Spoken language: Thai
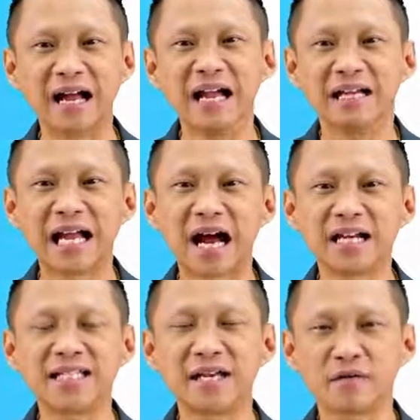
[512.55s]
ง อย่าง
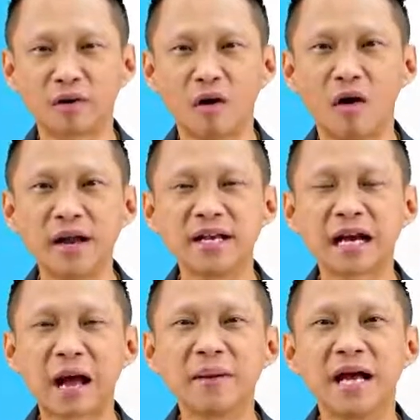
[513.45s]
ละ 700
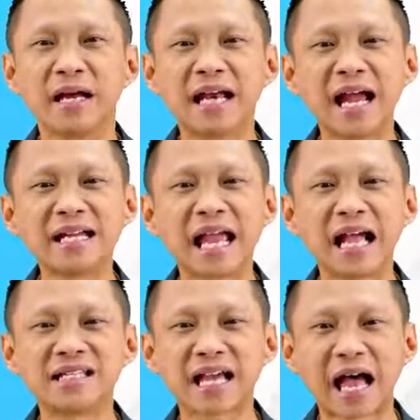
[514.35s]
นะครับ ได้
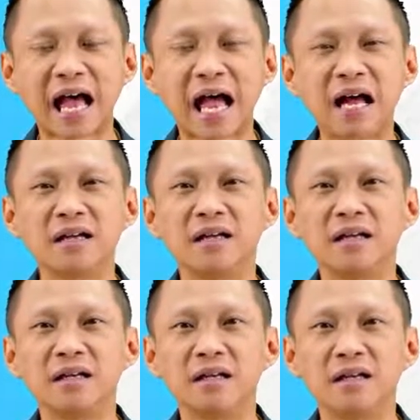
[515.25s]
แก่ช้าง
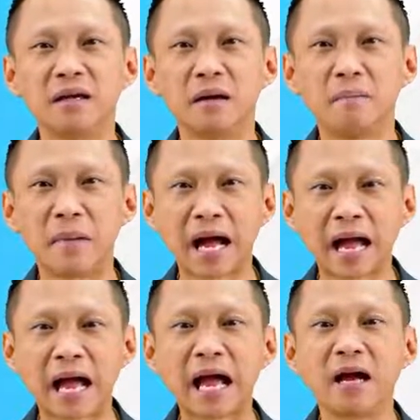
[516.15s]
ม้า
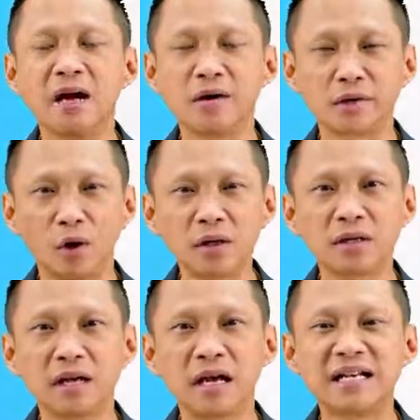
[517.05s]
รถ
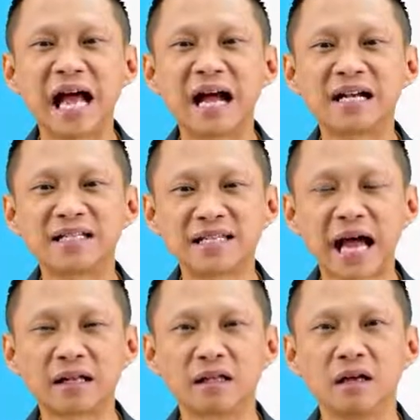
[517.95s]
นางก
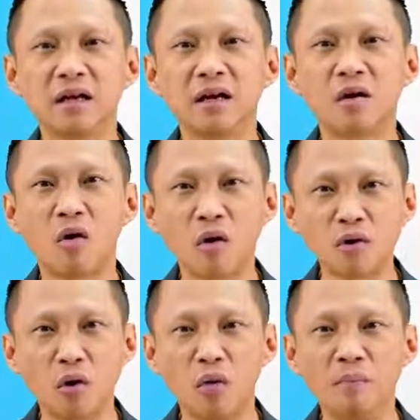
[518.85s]
ษัตริย์ โค
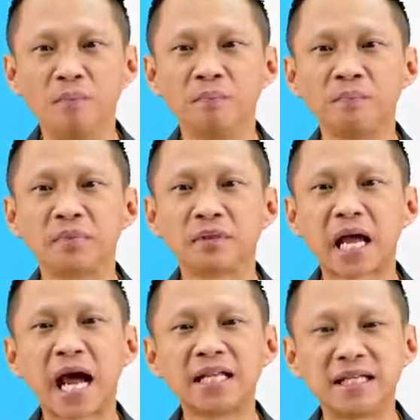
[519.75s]
น
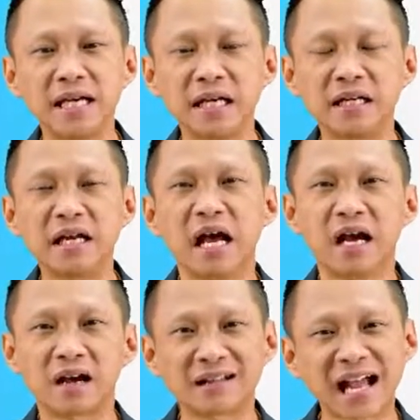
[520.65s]
มาตุหญิง
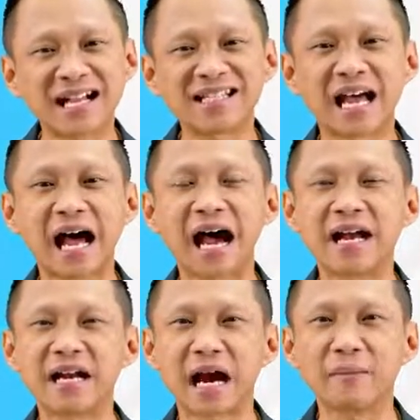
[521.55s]
และก็ธาตุชาย
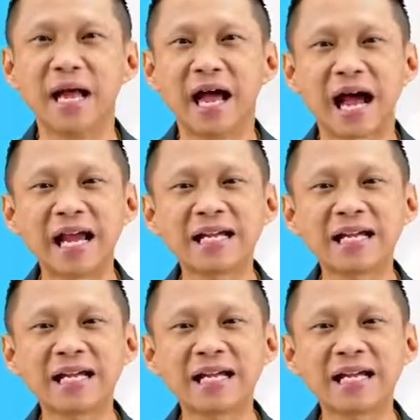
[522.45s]
นะครับ ให้